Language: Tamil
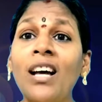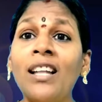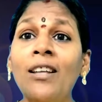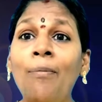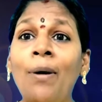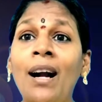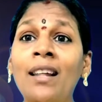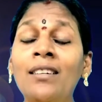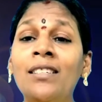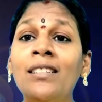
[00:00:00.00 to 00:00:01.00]
அந்த
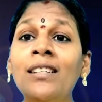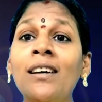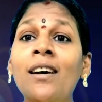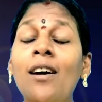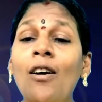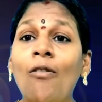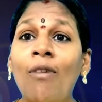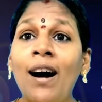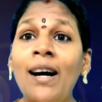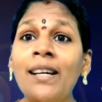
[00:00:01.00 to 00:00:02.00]
பாடலுக்கு
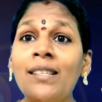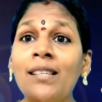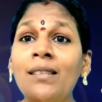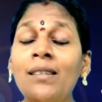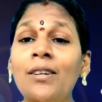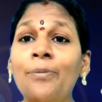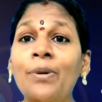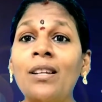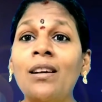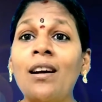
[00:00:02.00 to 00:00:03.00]
வாயசத்து
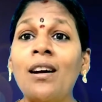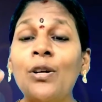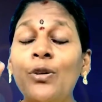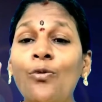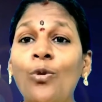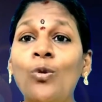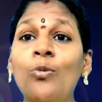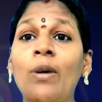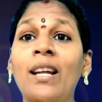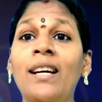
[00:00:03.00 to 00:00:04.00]
நடிப்பதற்காக இவ்வளவு
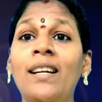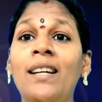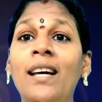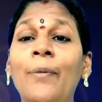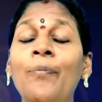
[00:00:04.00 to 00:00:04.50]
மெனக்கெட்ட